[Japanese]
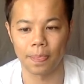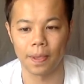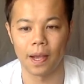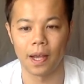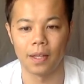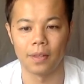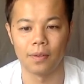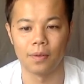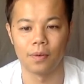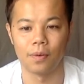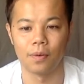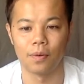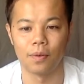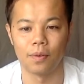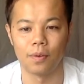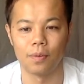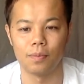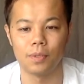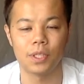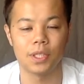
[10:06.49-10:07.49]
あ
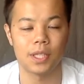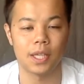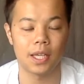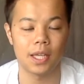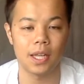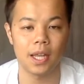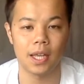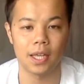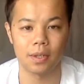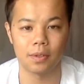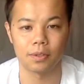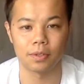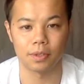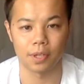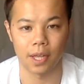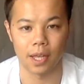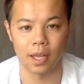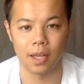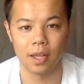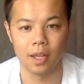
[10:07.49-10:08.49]
のー、無視できない要素
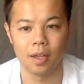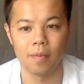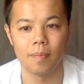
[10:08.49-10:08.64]
で、